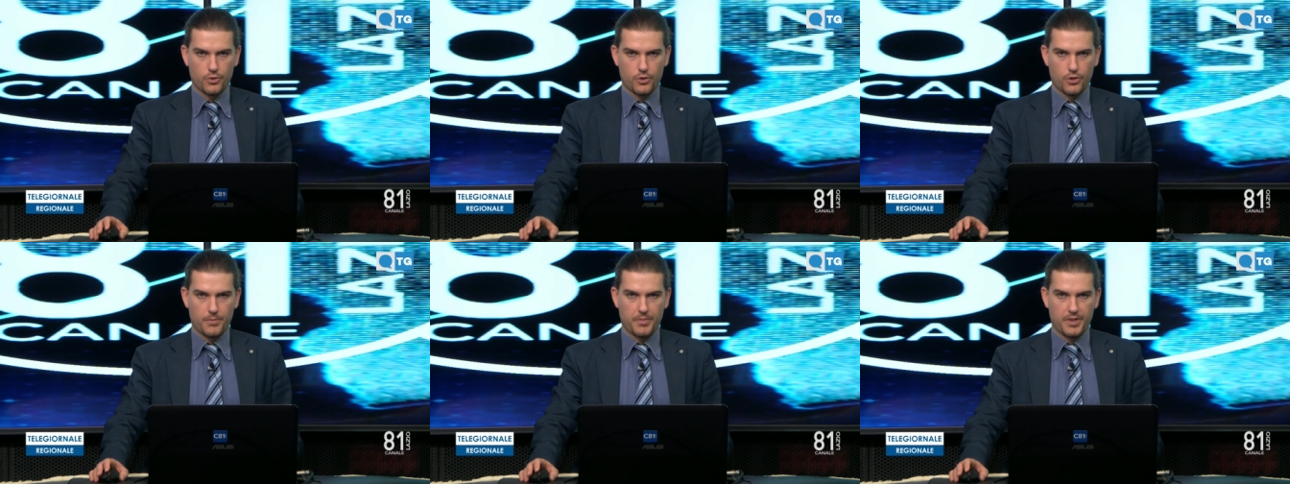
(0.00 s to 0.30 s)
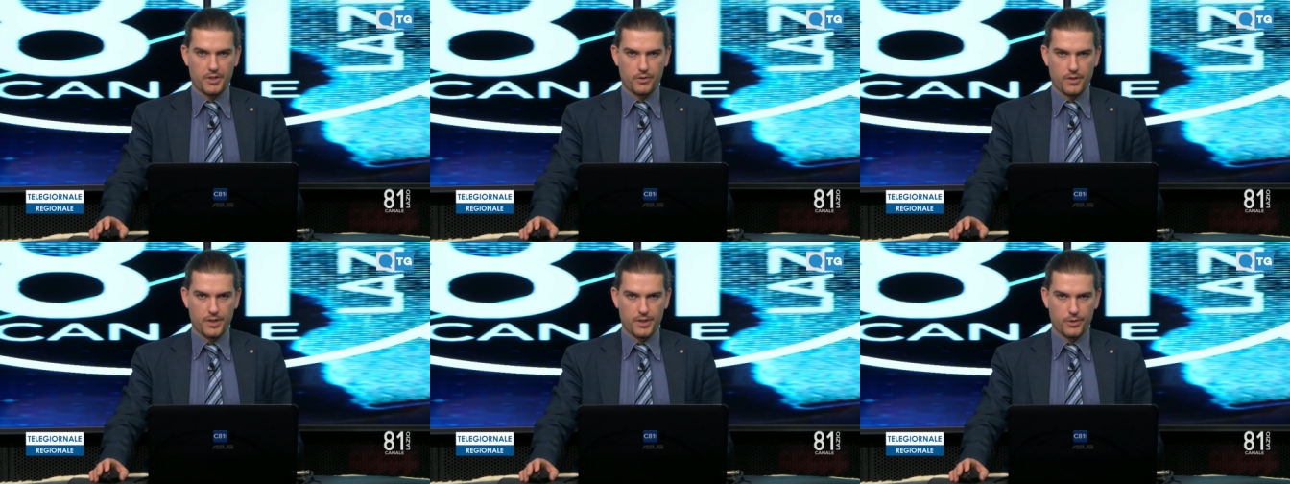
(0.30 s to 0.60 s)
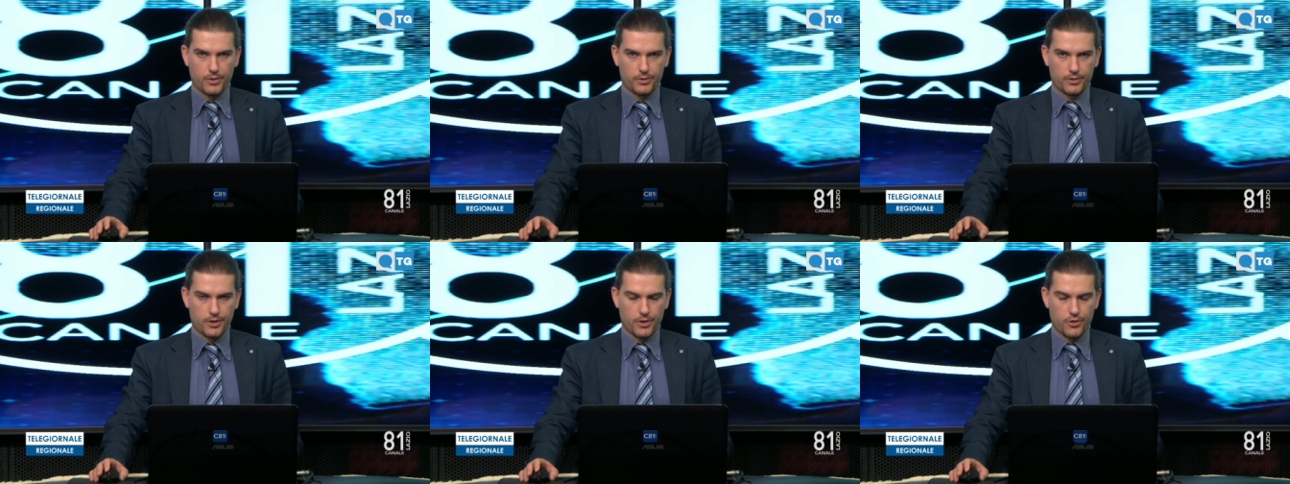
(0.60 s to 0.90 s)
Buongiorno e ben
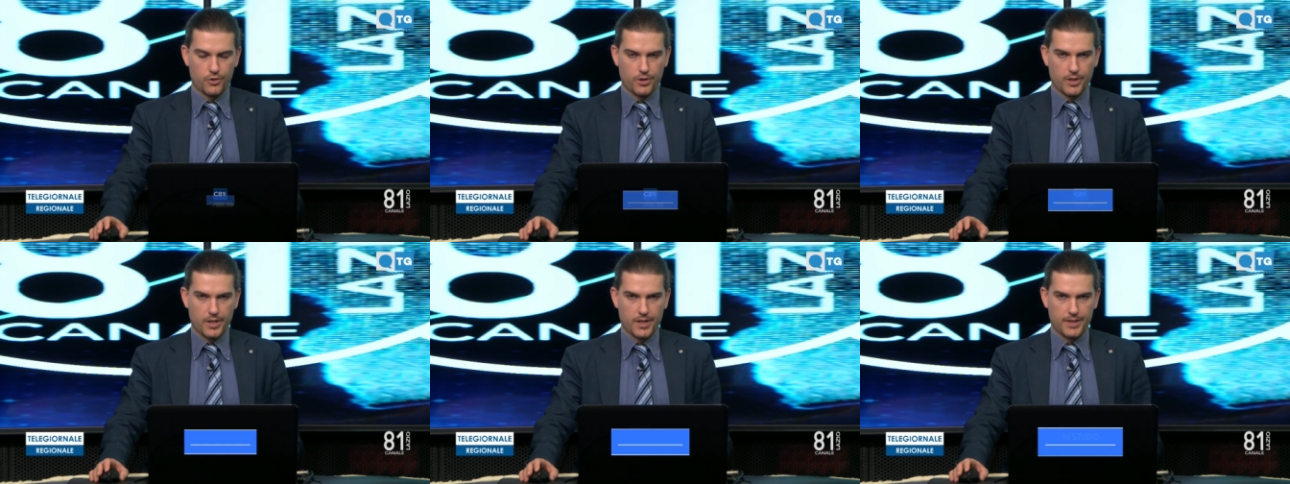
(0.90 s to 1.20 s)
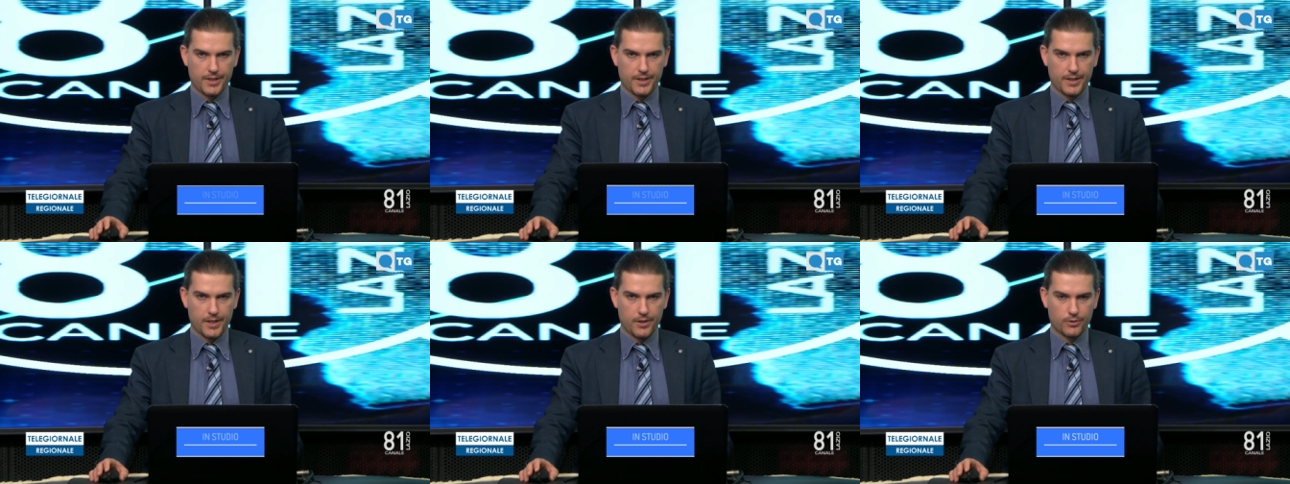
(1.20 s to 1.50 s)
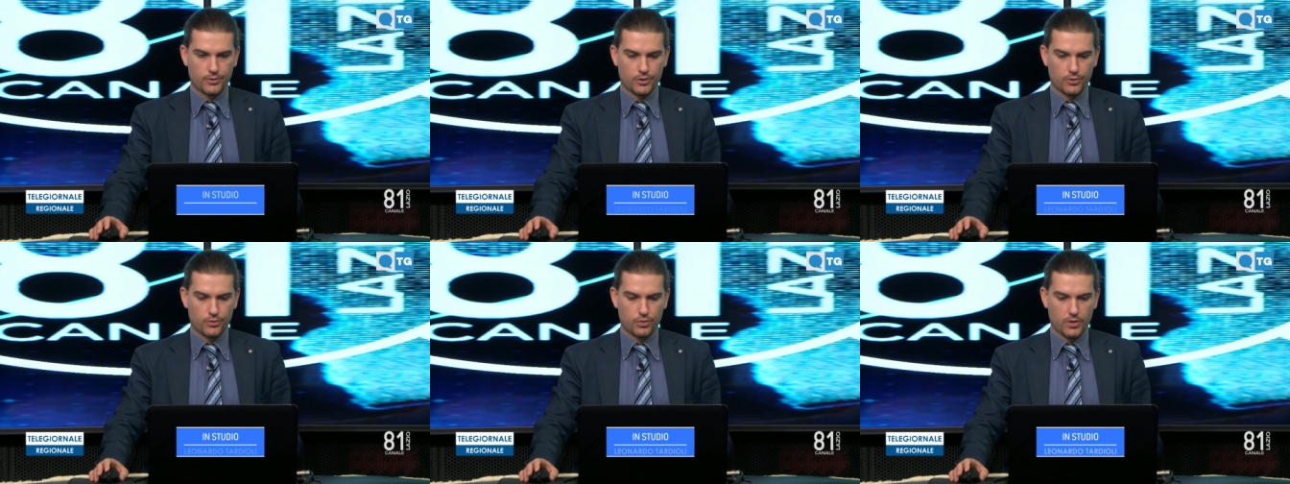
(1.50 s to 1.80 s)
ritrovati con telegiornale di Canale
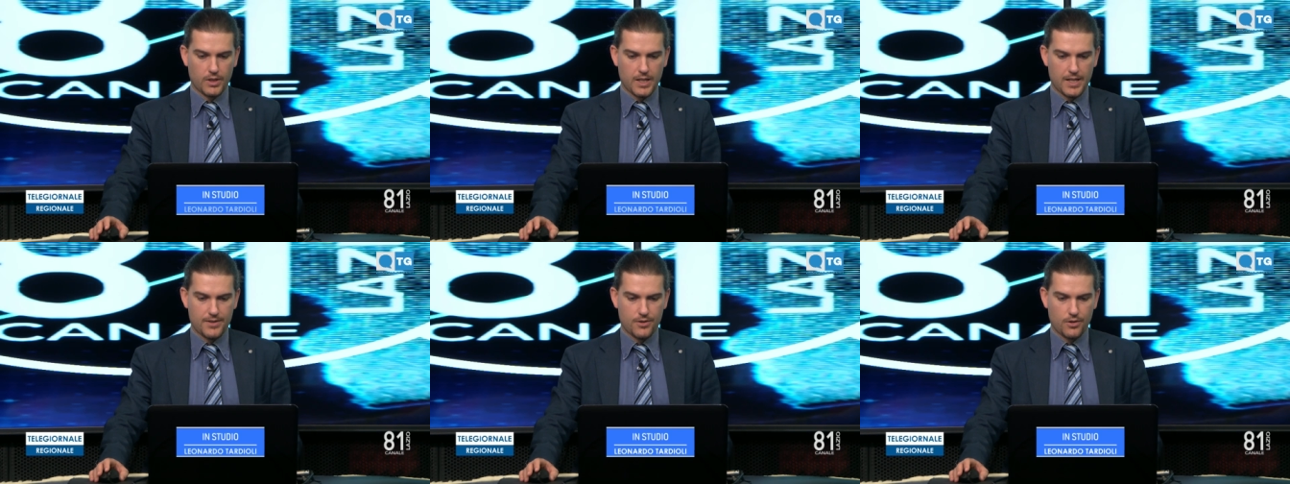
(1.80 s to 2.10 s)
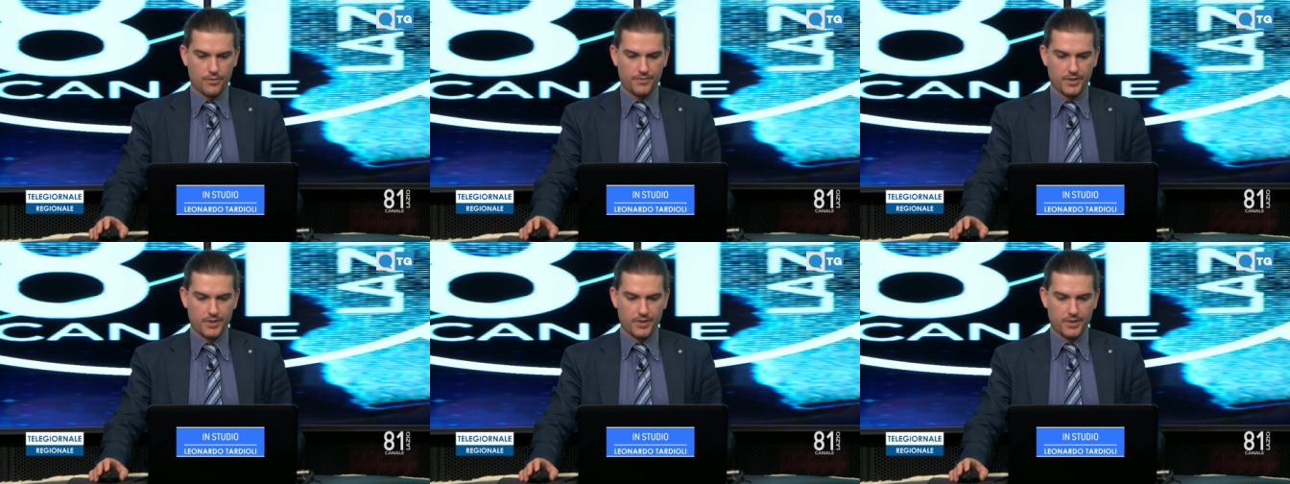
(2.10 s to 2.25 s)
81 Lazio.